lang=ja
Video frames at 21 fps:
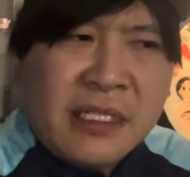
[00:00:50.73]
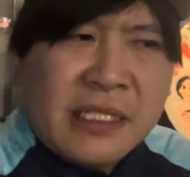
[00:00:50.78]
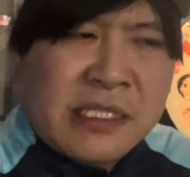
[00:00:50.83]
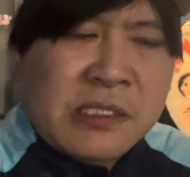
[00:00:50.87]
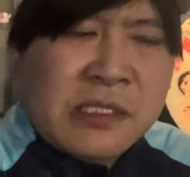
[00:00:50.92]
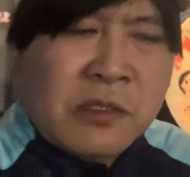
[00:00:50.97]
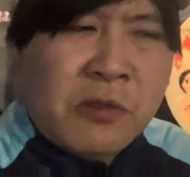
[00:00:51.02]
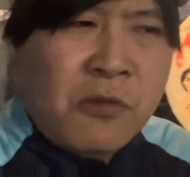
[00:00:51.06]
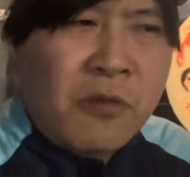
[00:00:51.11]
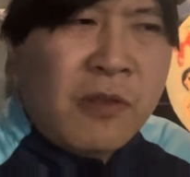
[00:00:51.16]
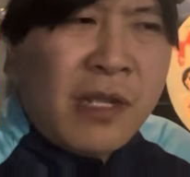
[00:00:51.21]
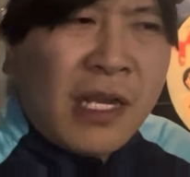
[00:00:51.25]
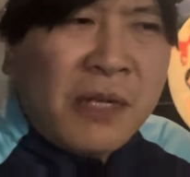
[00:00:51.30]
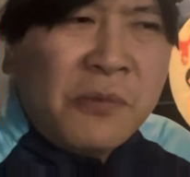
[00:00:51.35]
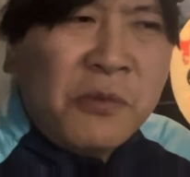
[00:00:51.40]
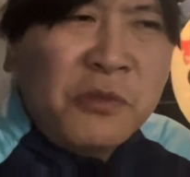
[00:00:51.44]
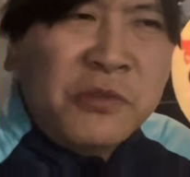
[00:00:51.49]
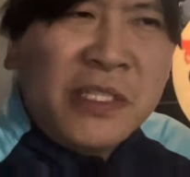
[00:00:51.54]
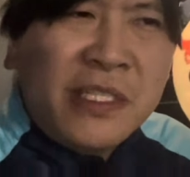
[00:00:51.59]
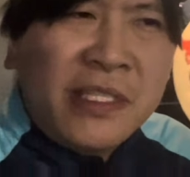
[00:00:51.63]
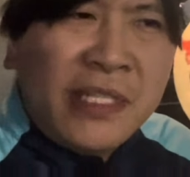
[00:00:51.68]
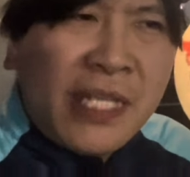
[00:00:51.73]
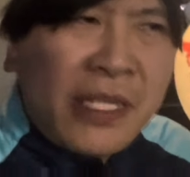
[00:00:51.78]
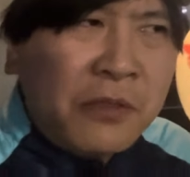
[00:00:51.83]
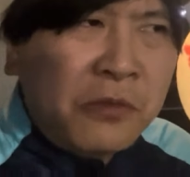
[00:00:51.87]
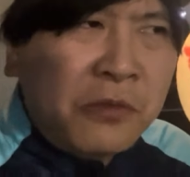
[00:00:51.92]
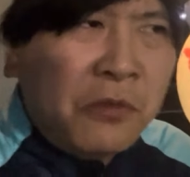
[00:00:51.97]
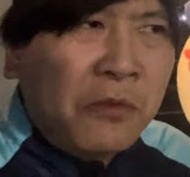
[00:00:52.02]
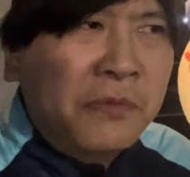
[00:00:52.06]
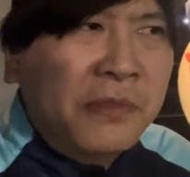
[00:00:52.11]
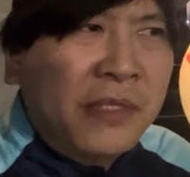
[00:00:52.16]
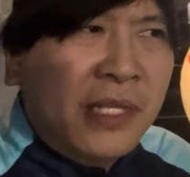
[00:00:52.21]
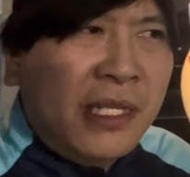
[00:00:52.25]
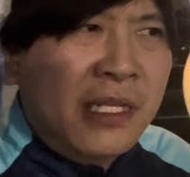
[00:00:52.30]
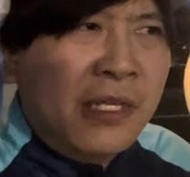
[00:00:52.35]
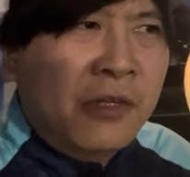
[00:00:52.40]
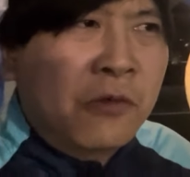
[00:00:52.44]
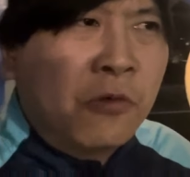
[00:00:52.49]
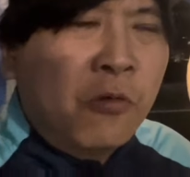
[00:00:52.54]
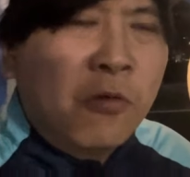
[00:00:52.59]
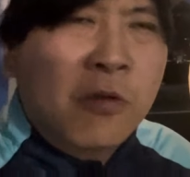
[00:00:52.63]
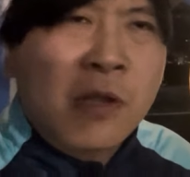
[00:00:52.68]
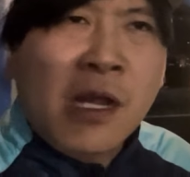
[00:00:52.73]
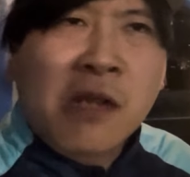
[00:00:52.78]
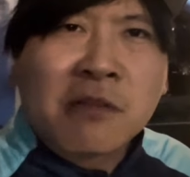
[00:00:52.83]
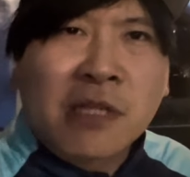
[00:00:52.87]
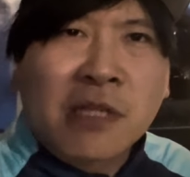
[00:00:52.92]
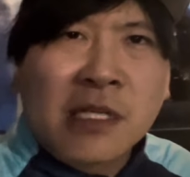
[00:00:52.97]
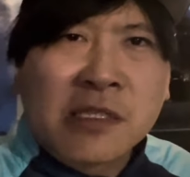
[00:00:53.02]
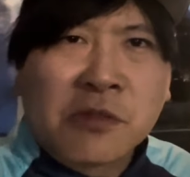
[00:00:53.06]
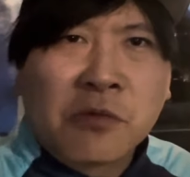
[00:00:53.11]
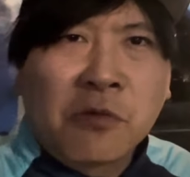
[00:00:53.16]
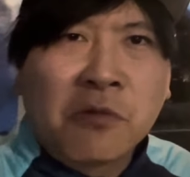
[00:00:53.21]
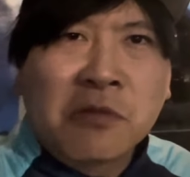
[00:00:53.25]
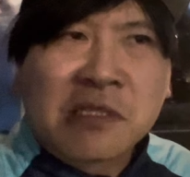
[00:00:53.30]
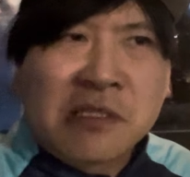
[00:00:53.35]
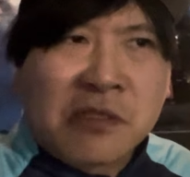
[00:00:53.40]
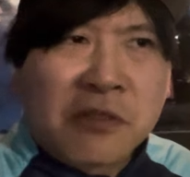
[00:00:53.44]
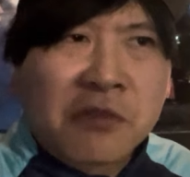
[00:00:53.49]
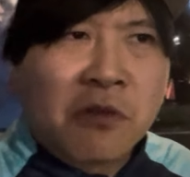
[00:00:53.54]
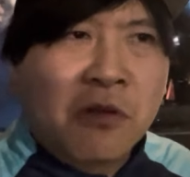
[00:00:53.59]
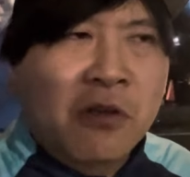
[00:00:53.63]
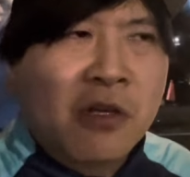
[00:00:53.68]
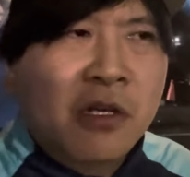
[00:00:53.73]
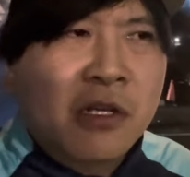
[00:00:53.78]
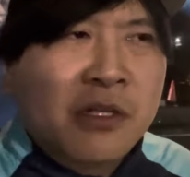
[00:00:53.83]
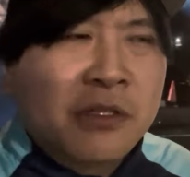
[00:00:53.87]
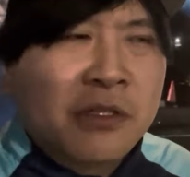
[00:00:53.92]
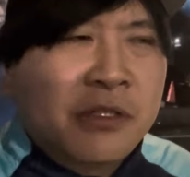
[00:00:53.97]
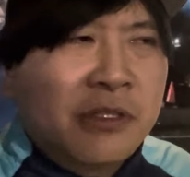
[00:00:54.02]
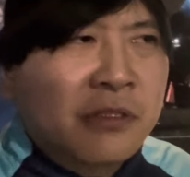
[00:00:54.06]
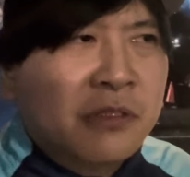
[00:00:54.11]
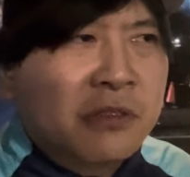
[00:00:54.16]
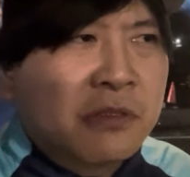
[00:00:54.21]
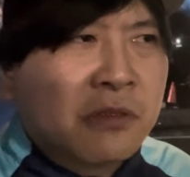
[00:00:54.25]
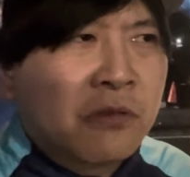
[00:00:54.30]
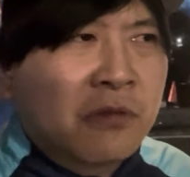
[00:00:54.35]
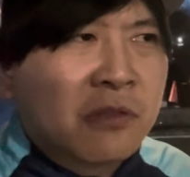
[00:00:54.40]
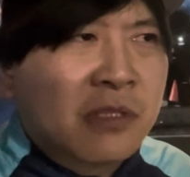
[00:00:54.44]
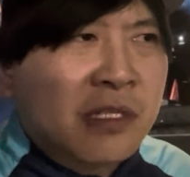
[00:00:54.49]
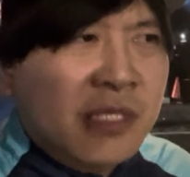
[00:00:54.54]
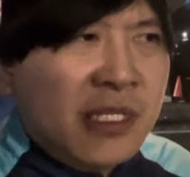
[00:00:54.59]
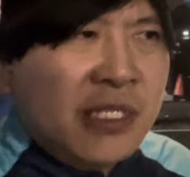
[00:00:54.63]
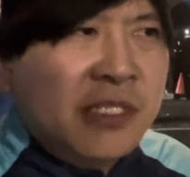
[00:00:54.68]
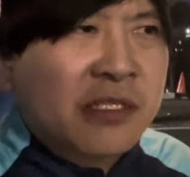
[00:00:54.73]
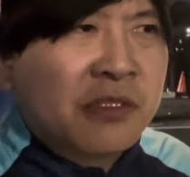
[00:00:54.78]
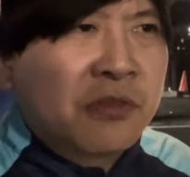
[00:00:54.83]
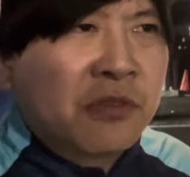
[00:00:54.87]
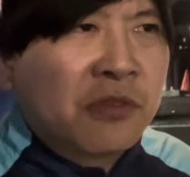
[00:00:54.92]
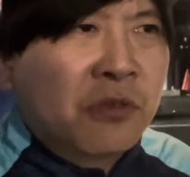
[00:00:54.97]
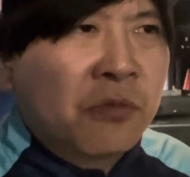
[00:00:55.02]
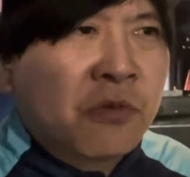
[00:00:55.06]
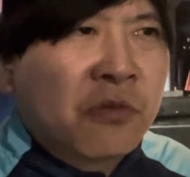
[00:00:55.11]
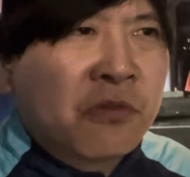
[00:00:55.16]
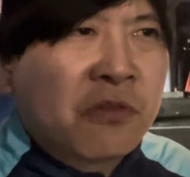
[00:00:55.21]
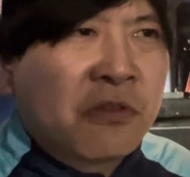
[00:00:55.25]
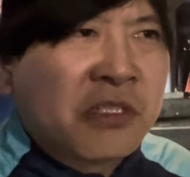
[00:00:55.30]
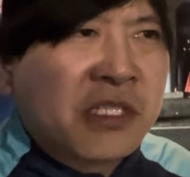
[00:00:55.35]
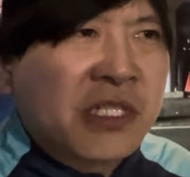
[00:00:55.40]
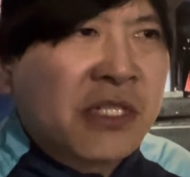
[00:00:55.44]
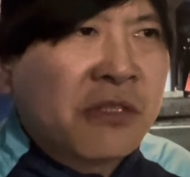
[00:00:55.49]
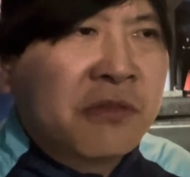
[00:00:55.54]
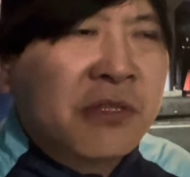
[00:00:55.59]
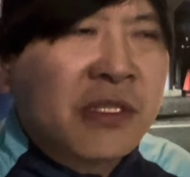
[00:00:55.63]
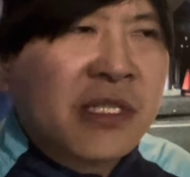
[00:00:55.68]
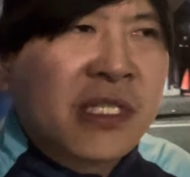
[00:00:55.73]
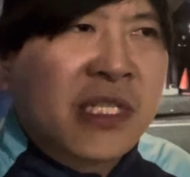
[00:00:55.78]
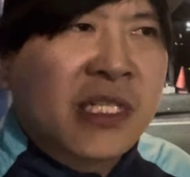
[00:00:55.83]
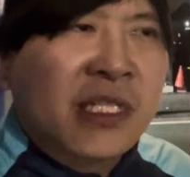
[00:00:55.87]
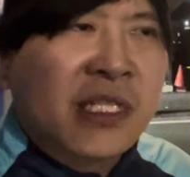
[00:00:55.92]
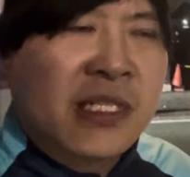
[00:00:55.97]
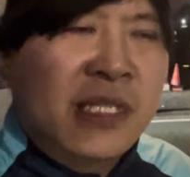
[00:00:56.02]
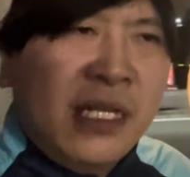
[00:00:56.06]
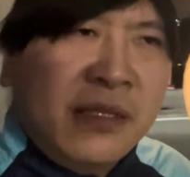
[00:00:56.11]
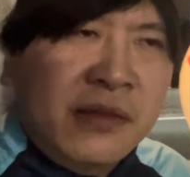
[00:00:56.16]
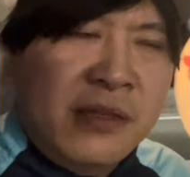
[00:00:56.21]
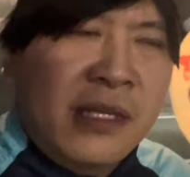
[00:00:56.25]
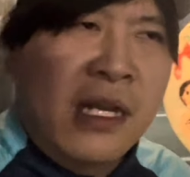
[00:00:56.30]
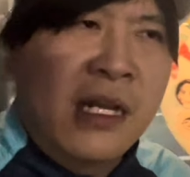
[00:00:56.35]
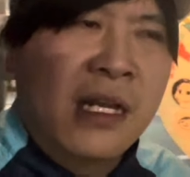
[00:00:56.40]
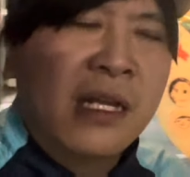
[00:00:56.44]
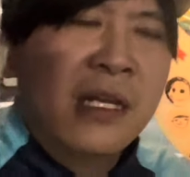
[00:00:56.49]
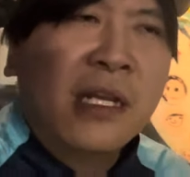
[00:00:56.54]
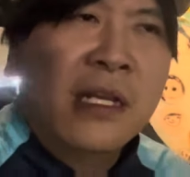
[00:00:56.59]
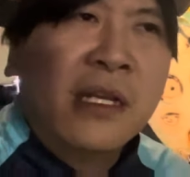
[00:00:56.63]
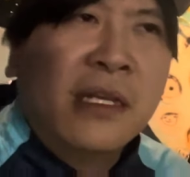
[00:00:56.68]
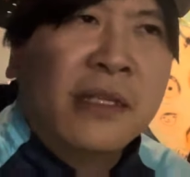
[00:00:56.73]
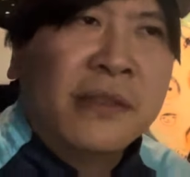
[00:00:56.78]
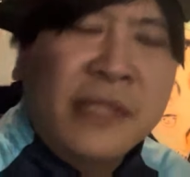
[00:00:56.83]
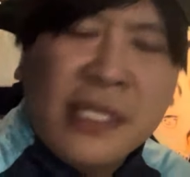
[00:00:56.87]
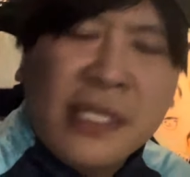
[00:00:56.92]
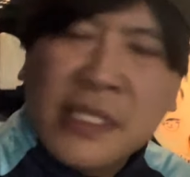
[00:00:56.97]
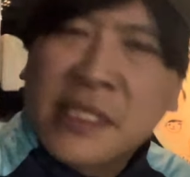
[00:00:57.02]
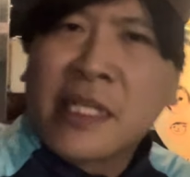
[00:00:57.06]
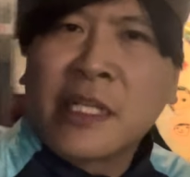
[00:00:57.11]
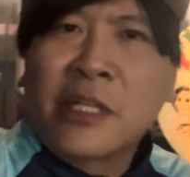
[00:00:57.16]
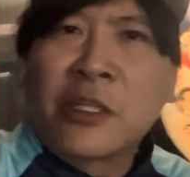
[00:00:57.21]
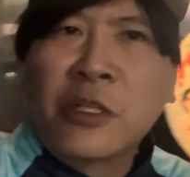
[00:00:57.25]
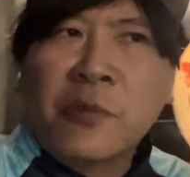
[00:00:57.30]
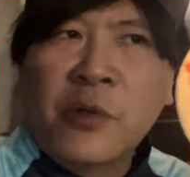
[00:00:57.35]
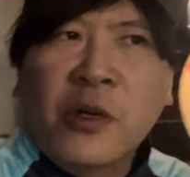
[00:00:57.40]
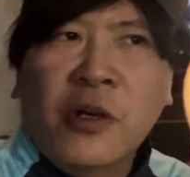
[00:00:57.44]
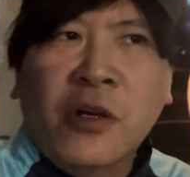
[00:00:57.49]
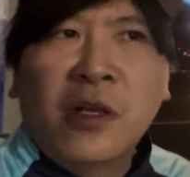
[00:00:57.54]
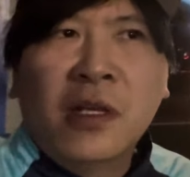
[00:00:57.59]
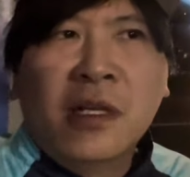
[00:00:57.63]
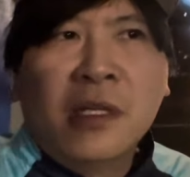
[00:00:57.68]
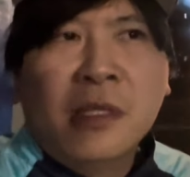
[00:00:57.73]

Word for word: そこからもう2点取んなきゃ降格だぞ、どうするというところでね、非常に重苦しい雰囲気になったんですけれども、